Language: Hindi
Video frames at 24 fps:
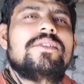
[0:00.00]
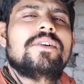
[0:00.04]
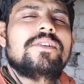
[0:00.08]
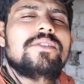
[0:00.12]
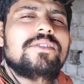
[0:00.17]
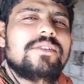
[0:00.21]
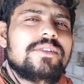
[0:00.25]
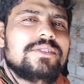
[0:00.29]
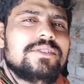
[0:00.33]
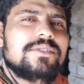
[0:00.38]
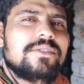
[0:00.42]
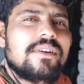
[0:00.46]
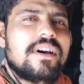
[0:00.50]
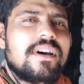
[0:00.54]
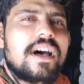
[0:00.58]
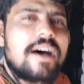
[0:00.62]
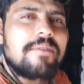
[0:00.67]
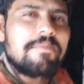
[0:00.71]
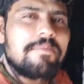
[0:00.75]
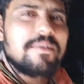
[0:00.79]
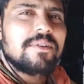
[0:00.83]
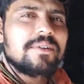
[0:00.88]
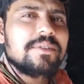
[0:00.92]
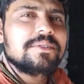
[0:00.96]
तो दोस्तों
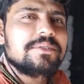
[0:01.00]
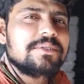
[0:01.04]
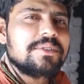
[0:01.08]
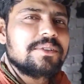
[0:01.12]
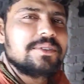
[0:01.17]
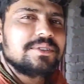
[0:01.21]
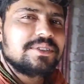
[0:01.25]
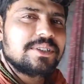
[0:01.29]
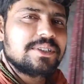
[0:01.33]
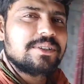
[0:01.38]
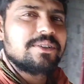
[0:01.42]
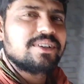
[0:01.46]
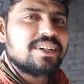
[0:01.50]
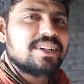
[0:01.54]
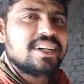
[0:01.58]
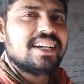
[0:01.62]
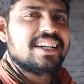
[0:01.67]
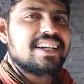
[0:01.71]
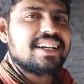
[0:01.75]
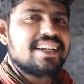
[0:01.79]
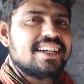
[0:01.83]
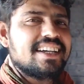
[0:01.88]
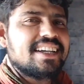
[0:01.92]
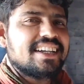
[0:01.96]
आप लोग सोचे
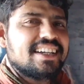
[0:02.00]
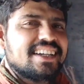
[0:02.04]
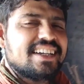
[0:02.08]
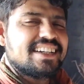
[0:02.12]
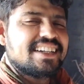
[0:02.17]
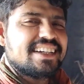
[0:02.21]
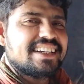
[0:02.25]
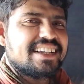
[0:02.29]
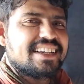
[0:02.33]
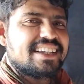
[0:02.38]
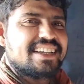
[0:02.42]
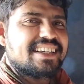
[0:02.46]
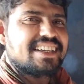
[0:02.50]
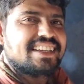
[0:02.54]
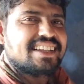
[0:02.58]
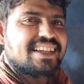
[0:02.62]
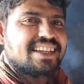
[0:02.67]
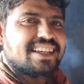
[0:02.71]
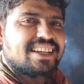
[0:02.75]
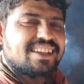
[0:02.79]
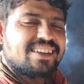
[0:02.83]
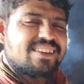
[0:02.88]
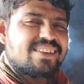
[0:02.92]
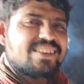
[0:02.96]
होंगे कि
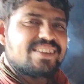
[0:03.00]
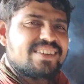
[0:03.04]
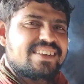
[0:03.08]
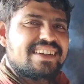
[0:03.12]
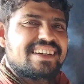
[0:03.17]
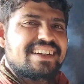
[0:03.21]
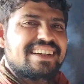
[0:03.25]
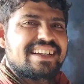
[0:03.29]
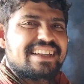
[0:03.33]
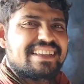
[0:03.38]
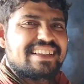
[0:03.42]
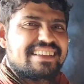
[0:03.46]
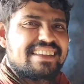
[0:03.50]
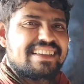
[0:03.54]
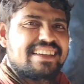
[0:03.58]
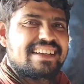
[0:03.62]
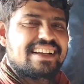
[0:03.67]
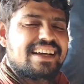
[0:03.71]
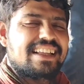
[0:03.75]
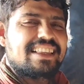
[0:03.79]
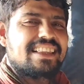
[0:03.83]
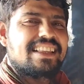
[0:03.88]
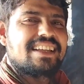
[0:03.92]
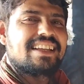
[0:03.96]
ये लोग ऐसे ही
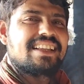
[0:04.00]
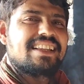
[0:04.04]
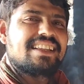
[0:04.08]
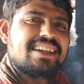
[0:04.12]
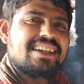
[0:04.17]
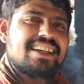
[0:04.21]
खाते हैं